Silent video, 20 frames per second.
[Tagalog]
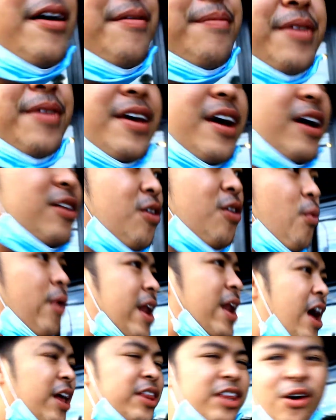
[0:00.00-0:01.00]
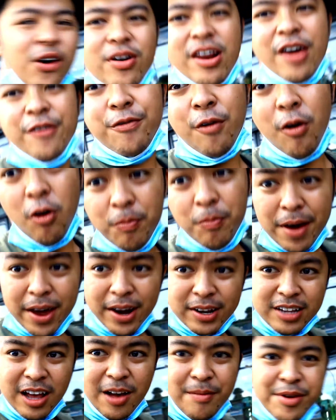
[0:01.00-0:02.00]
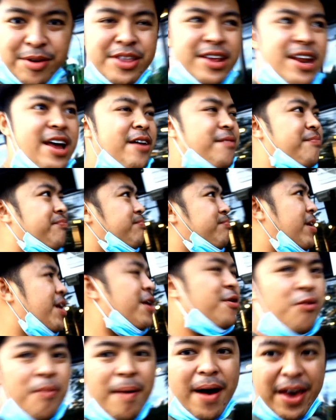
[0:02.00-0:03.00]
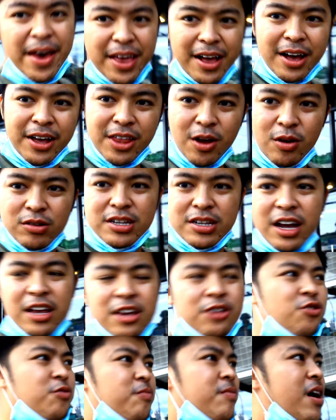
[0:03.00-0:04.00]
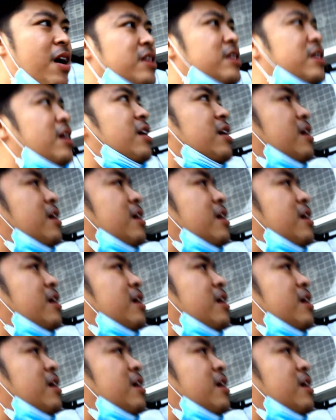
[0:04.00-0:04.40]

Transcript: kaibigan. No? Wala daw leftover sabi nila. Pag kumain ka daw sa ganitong mga